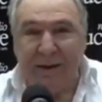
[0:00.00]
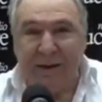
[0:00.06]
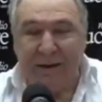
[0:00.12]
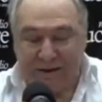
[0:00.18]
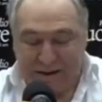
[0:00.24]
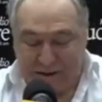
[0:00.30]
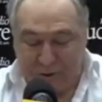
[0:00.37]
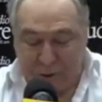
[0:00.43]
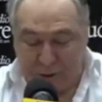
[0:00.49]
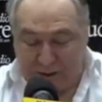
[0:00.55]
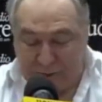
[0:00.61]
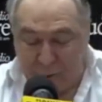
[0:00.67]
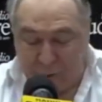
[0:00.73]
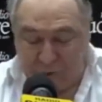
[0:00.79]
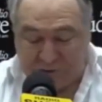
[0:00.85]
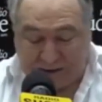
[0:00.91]
Y nos
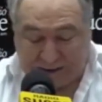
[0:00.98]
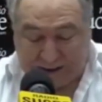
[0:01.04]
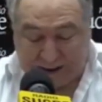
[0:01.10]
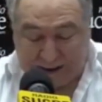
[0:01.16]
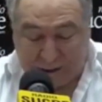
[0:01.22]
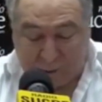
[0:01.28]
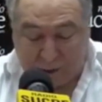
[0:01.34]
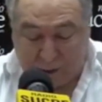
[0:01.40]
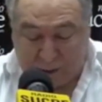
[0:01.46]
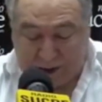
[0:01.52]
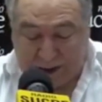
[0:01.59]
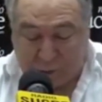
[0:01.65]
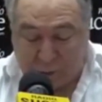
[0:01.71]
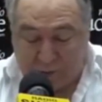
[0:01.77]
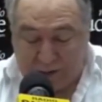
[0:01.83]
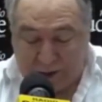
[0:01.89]
denuncian que en Ecuador el
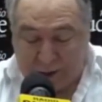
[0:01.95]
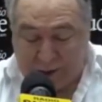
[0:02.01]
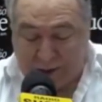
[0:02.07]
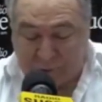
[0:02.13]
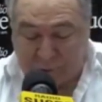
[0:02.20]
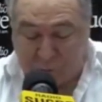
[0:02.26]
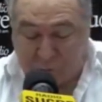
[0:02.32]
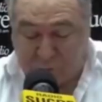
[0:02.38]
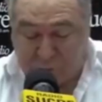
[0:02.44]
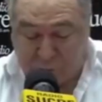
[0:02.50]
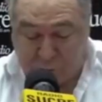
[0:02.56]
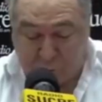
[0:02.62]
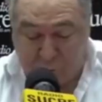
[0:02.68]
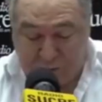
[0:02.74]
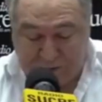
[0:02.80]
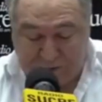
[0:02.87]
gobierno lanzó un
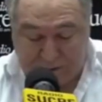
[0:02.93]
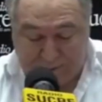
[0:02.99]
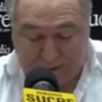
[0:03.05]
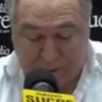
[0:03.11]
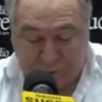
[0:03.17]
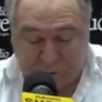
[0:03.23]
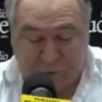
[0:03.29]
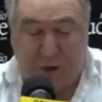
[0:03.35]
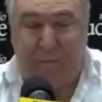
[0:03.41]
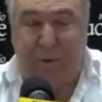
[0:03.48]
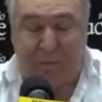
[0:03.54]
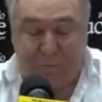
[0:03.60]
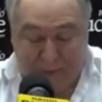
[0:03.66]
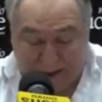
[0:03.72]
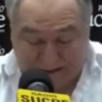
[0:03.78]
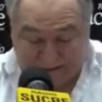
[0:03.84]
sitio web llamado Somos
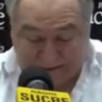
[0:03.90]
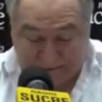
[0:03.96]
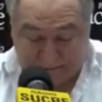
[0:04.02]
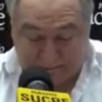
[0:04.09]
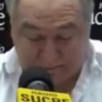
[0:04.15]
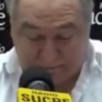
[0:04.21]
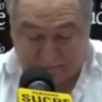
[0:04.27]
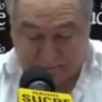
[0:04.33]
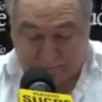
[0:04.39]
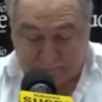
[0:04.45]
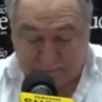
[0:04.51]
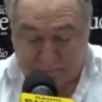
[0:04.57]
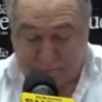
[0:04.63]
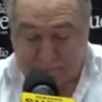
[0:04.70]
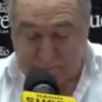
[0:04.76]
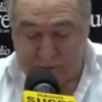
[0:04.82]
Más
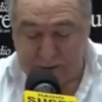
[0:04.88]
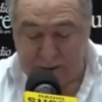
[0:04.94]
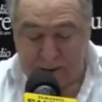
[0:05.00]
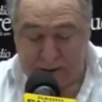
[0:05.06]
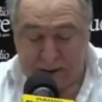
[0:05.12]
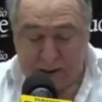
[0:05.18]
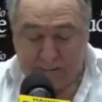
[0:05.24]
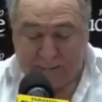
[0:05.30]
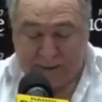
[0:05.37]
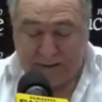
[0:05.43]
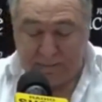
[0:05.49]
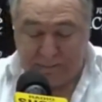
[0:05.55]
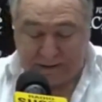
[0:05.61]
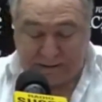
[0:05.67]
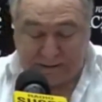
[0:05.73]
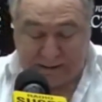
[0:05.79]
para
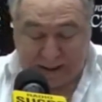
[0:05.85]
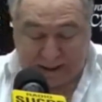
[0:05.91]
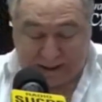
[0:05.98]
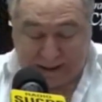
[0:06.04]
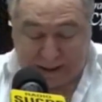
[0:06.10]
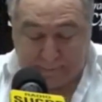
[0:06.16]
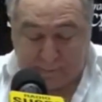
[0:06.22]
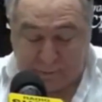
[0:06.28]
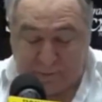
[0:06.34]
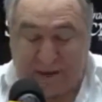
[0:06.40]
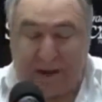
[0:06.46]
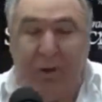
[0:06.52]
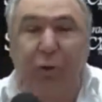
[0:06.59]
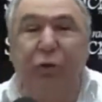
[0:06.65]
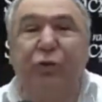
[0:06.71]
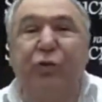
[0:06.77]
investigar y responder a
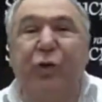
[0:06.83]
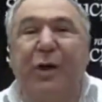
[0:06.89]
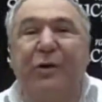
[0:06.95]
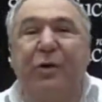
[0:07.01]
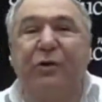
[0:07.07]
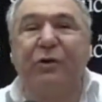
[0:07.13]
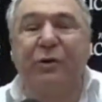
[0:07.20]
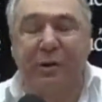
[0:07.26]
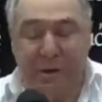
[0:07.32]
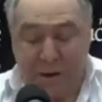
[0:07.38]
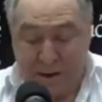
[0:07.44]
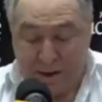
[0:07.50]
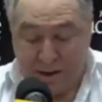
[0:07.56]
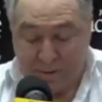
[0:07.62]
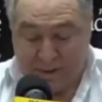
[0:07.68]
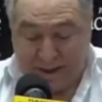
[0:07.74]
los usuarios
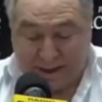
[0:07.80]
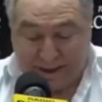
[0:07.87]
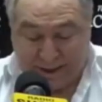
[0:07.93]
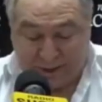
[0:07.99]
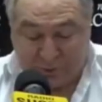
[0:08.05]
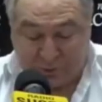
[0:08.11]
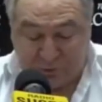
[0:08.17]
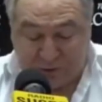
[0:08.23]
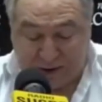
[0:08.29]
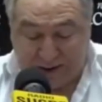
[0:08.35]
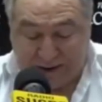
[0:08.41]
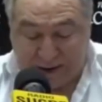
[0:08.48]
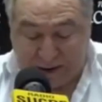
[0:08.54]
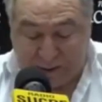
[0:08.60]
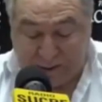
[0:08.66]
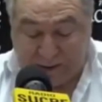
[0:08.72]
de redes sociales
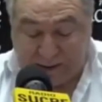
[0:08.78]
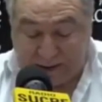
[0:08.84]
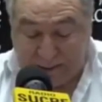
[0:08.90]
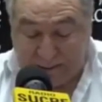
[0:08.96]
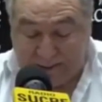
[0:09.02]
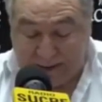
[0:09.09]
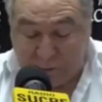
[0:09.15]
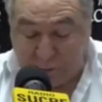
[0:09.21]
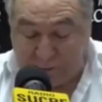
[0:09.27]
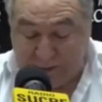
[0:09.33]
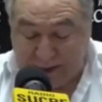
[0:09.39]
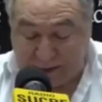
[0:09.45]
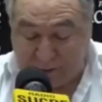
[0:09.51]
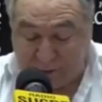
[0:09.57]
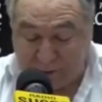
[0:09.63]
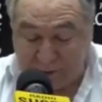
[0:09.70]
que criticaban al
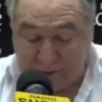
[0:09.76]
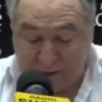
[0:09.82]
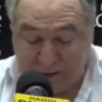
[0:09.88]
gobierno.